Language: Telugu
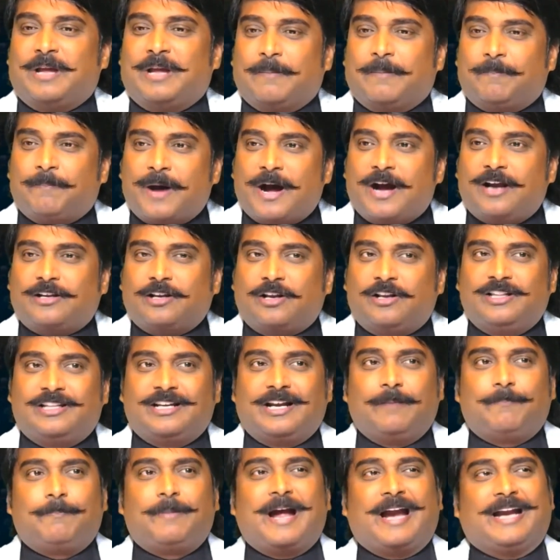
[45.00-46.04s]
మన పాటలు
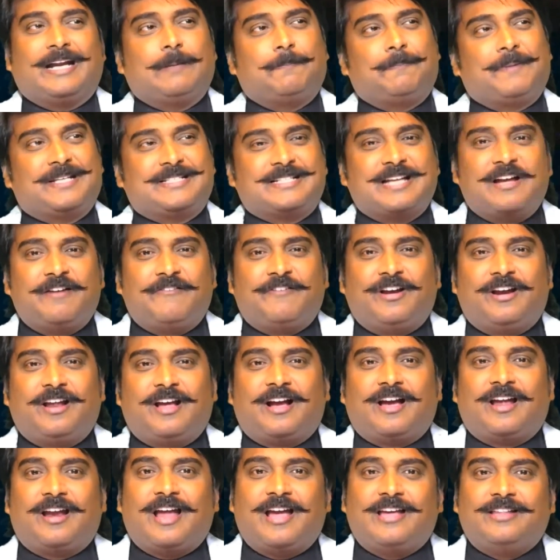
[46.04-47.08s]
ఎందుకంటే గంట ప్రసంగం
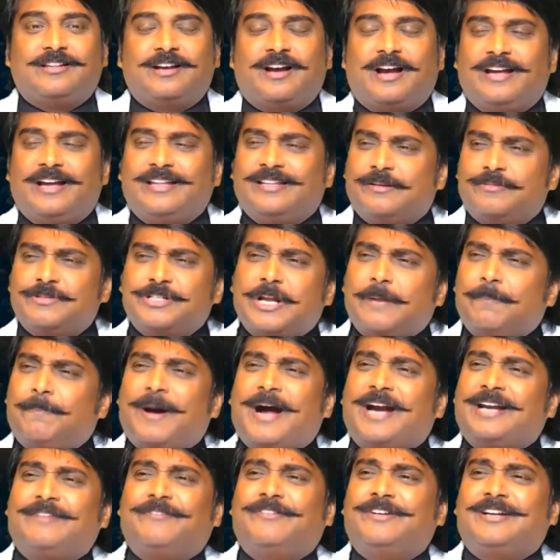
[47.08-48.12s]
వినడం కన్నా ఐదు ఐదు నిమిషాలు
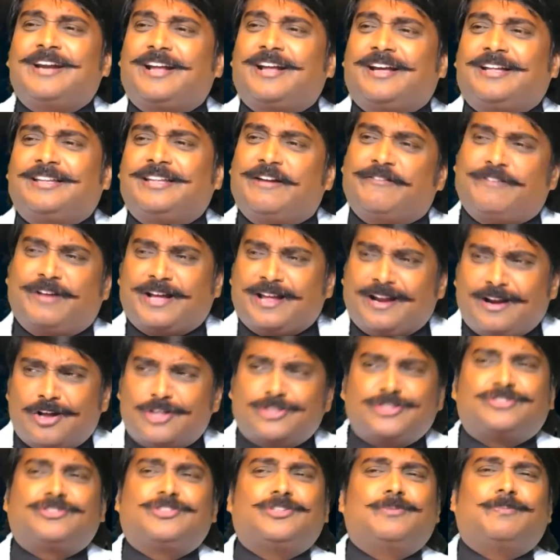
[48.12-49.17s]
పాట వింటాడు కదా ఎవరికైనా
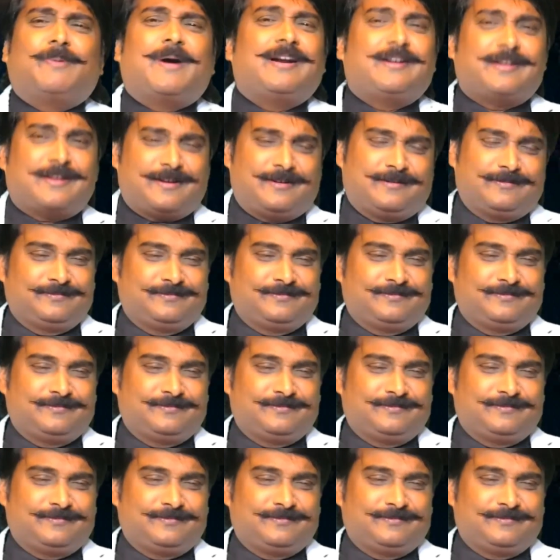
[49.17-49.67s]
నచ్చుతుంది పాట